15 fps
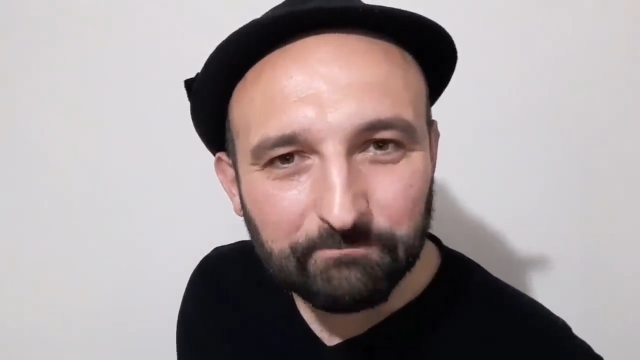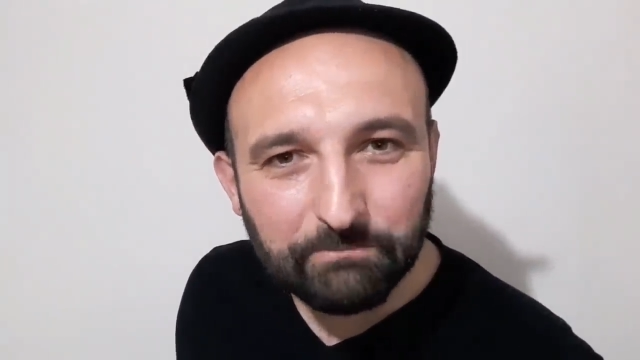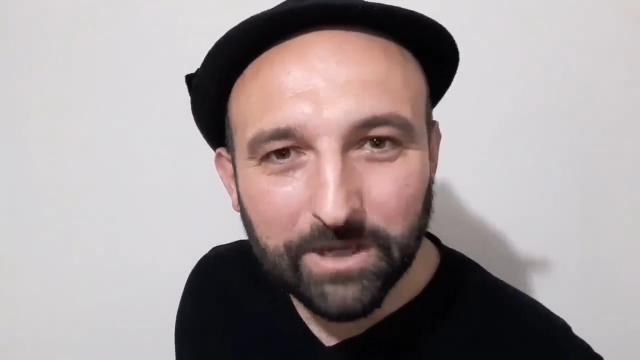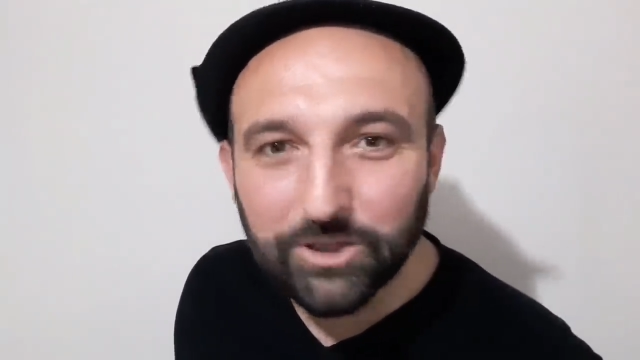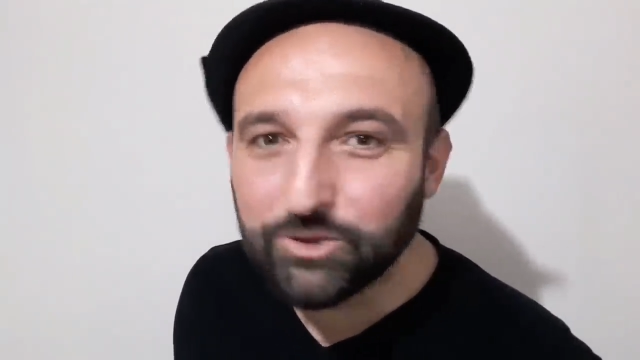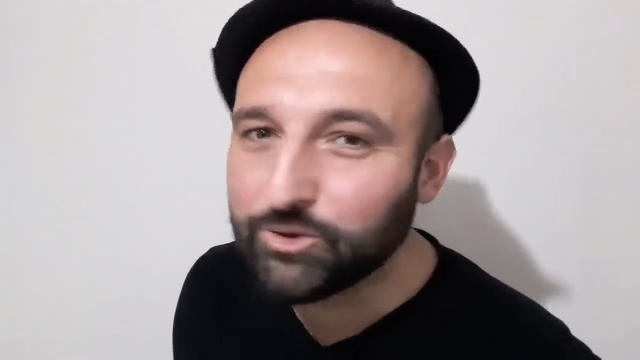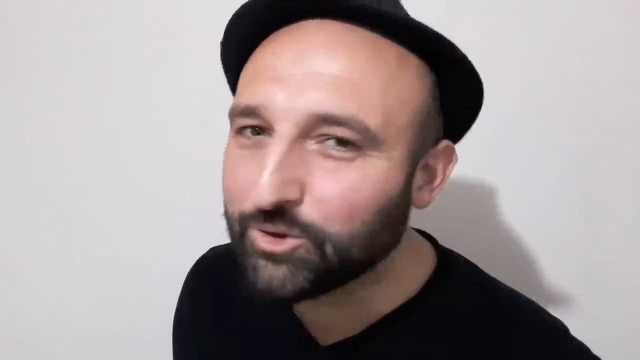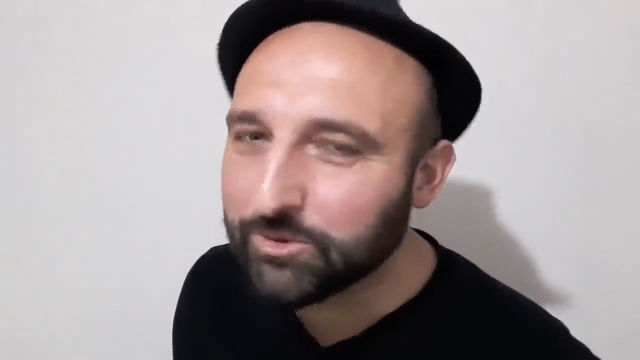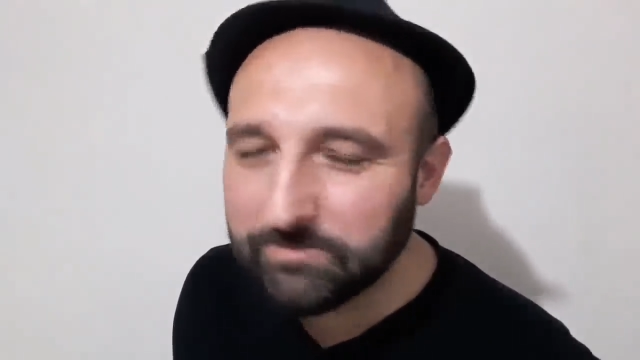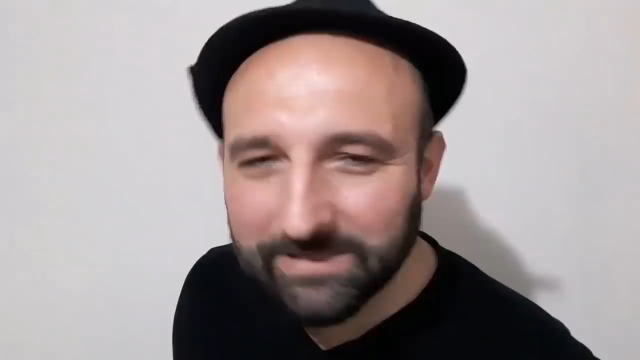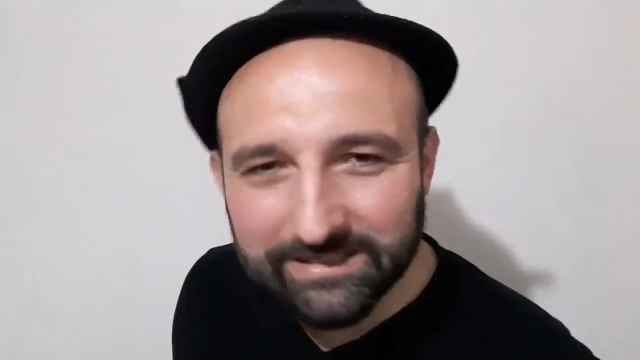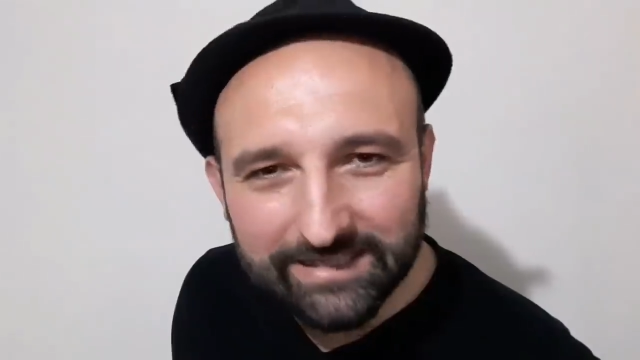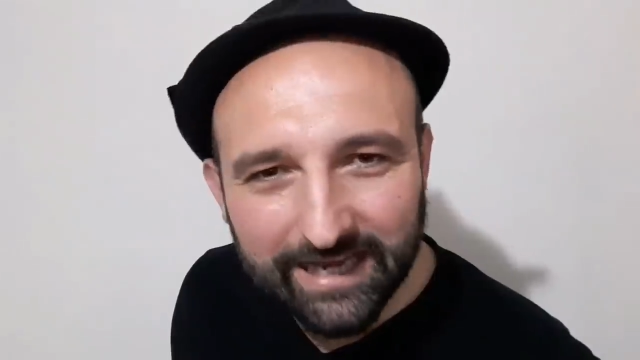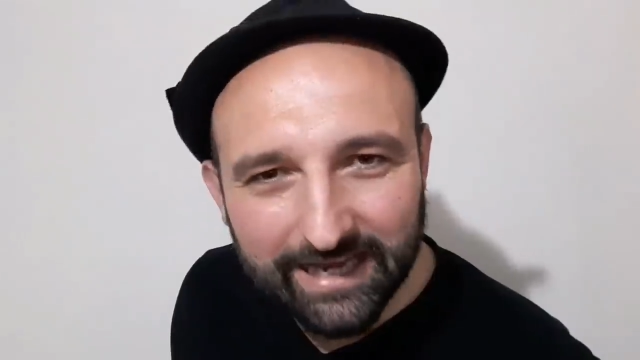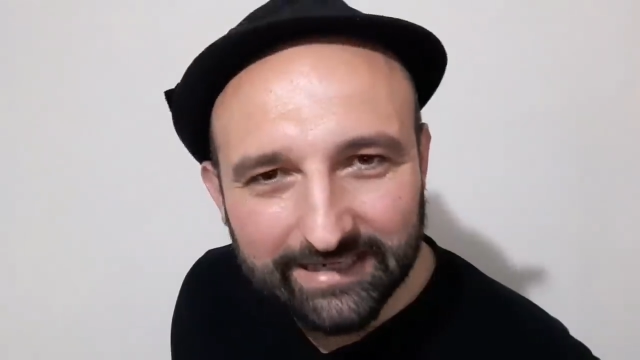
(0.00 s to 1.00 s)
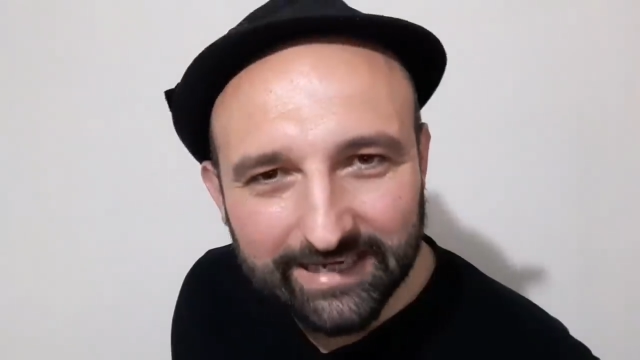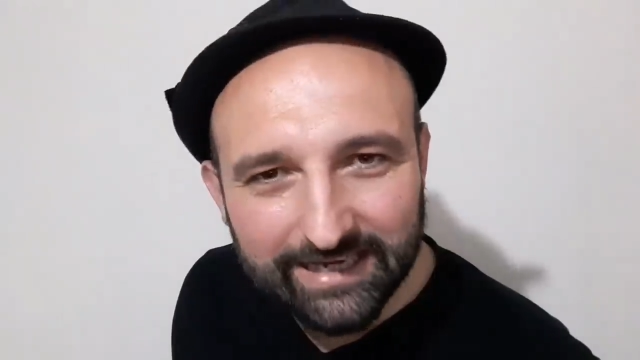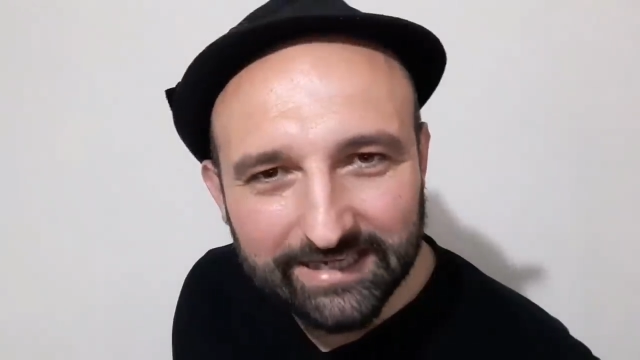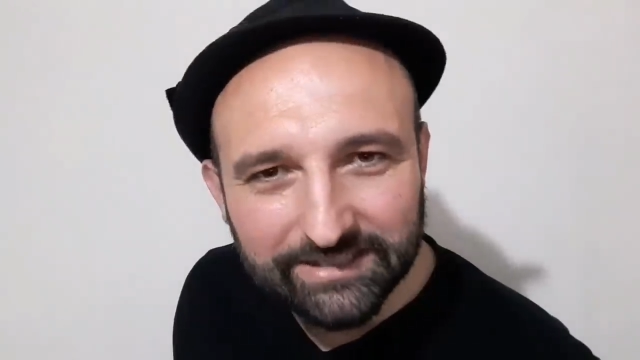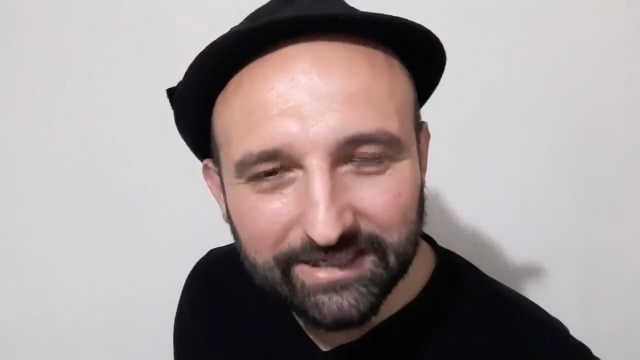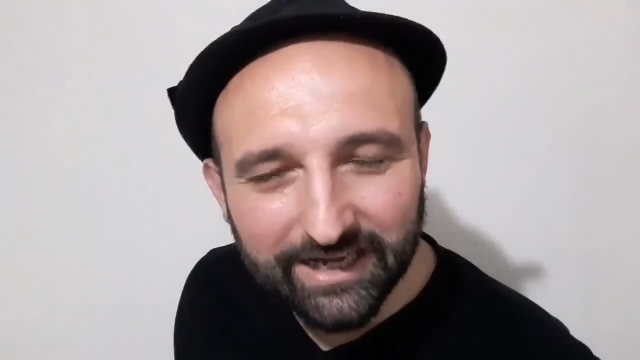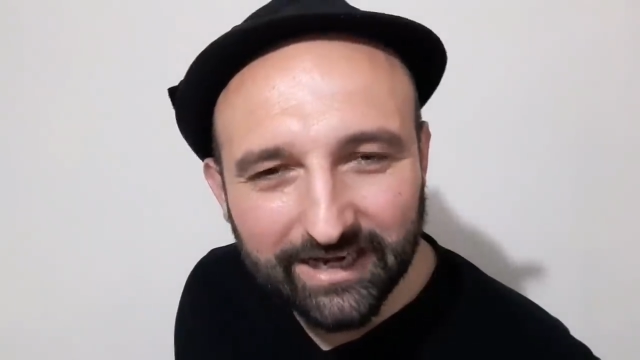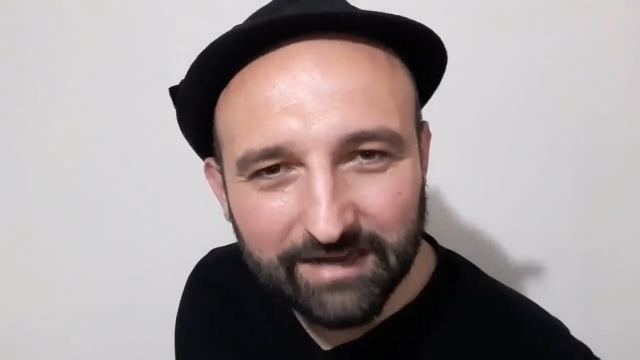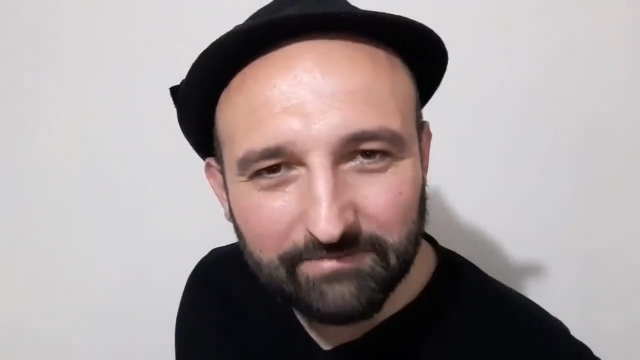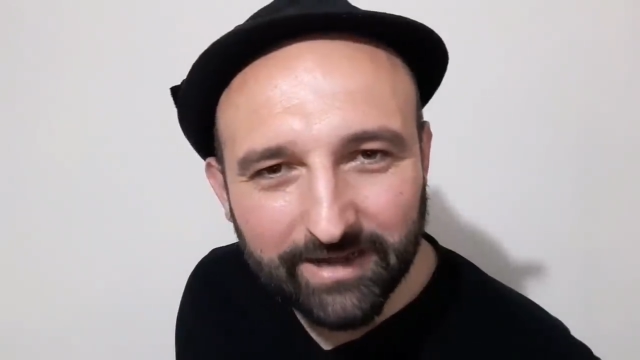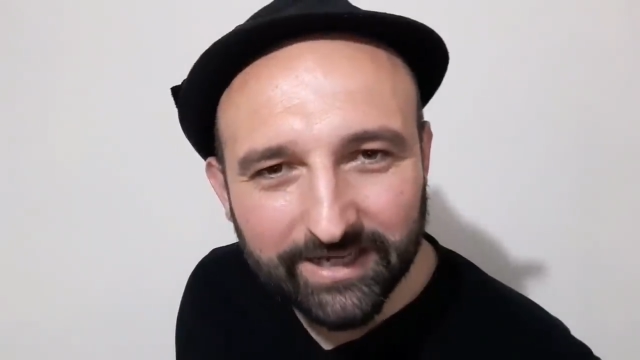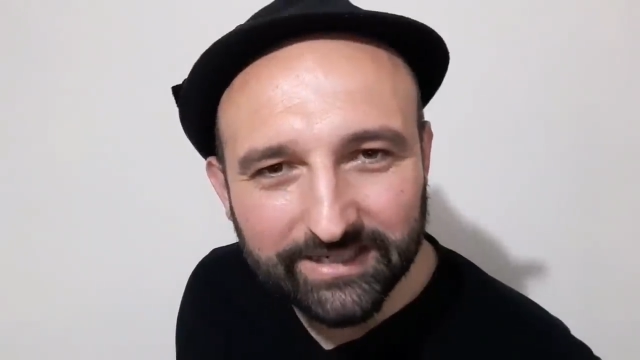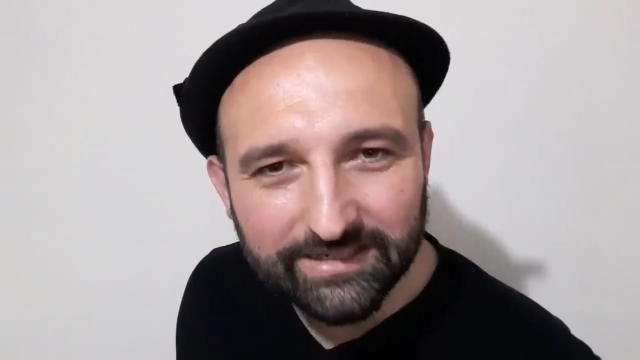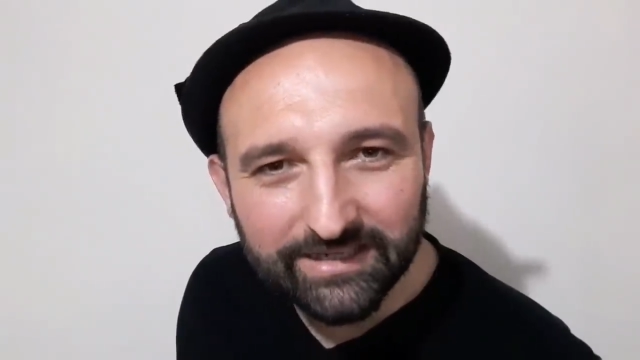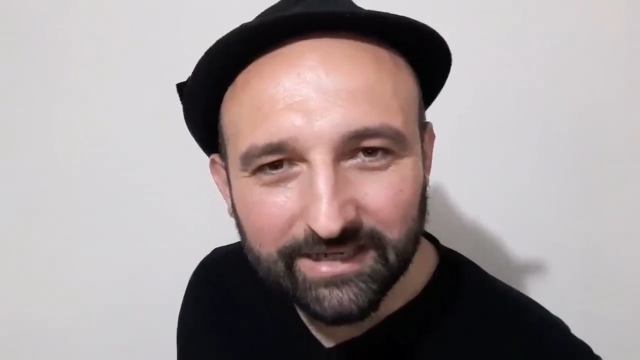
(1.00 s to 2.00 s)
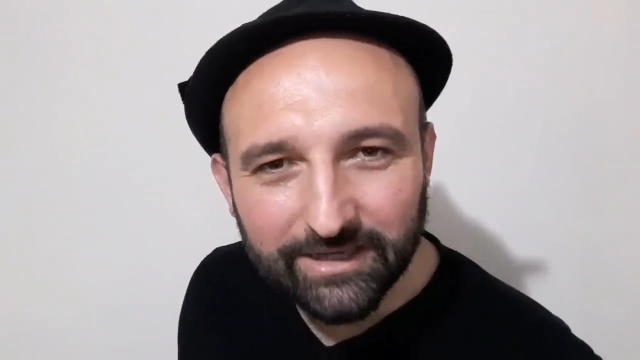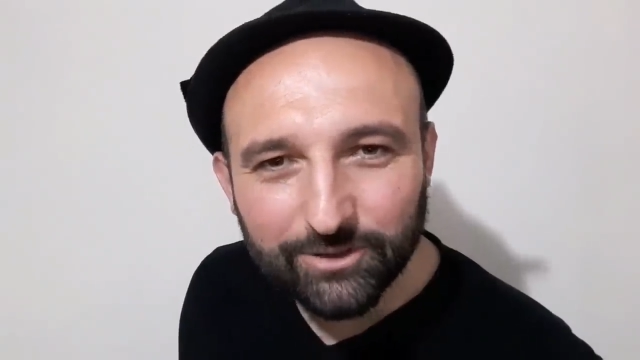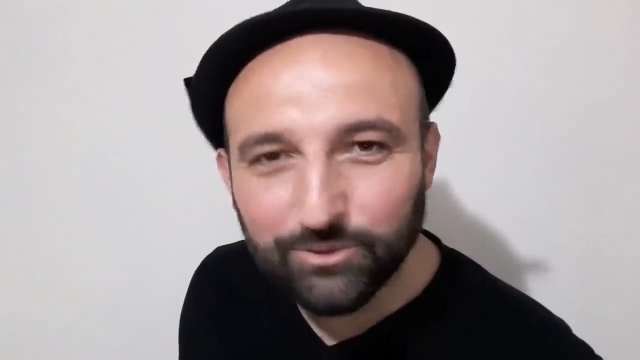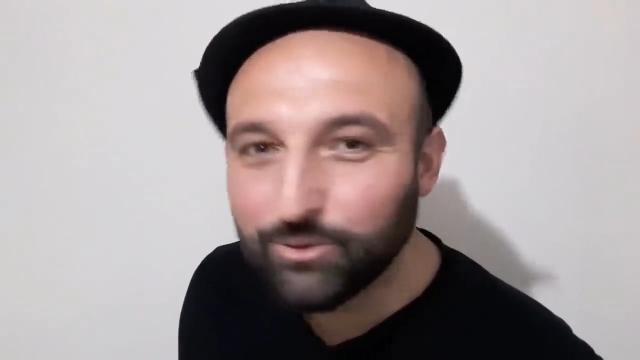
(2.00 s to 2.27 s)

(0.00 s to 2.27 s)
500 bin TL'lik arabayı